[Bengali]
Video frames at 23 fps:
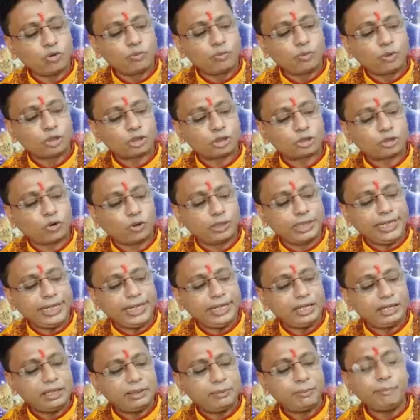কুম্ভ শনি
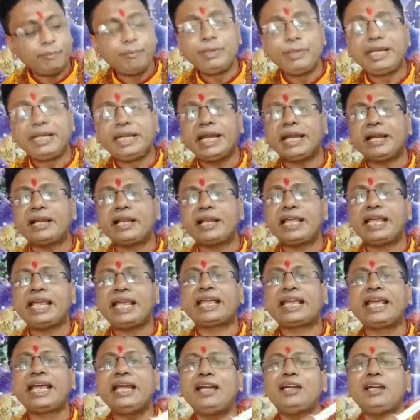মিনের
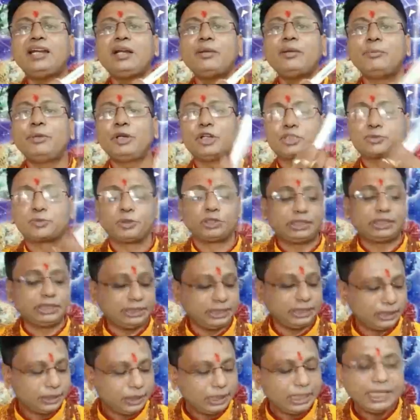এগেন বৃহস্পতি
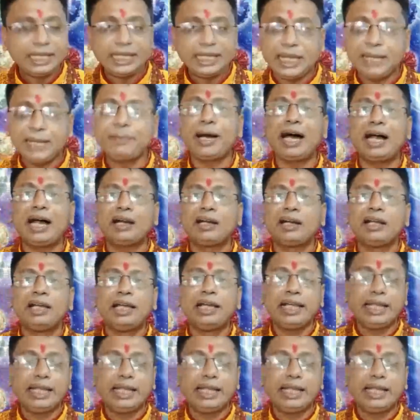এবার